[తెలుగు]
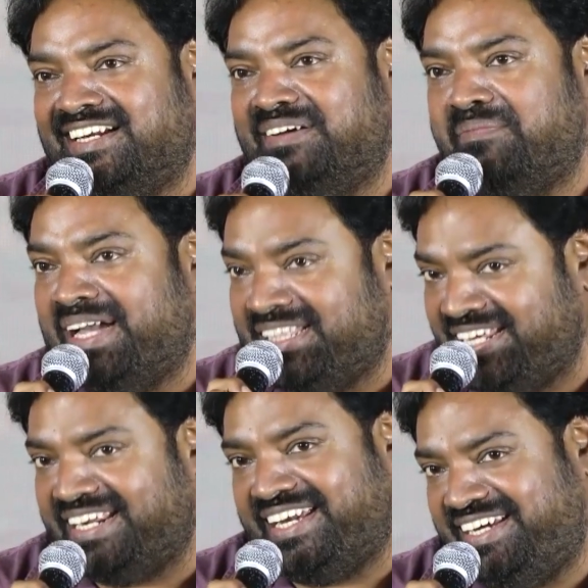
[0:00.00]
మా
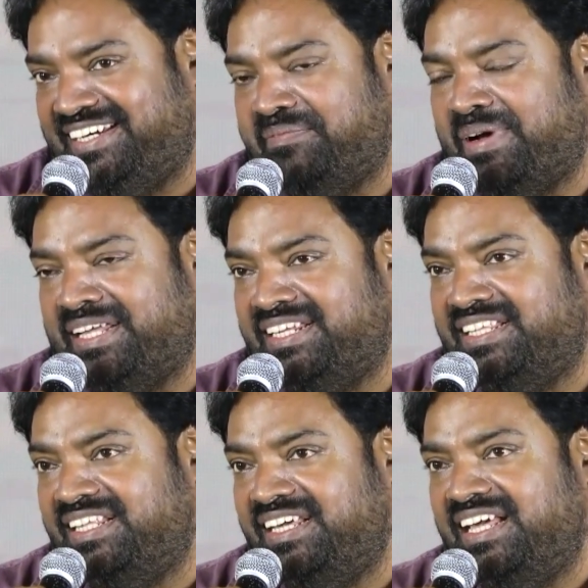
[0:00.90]
ఇద్దరికి మా
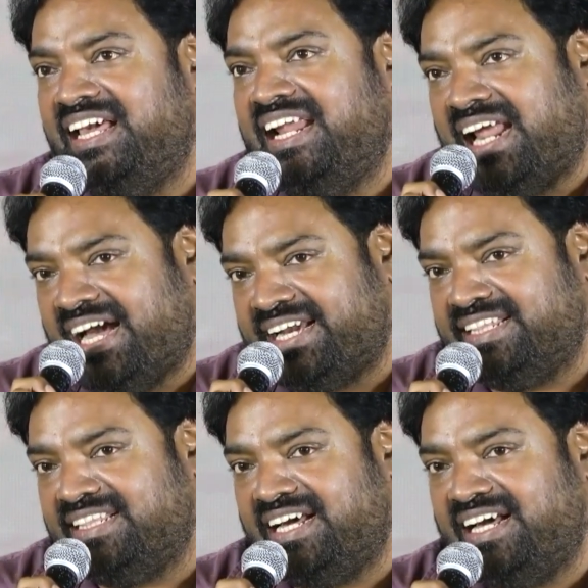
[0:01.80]
ఇద్దరిది నాకెంత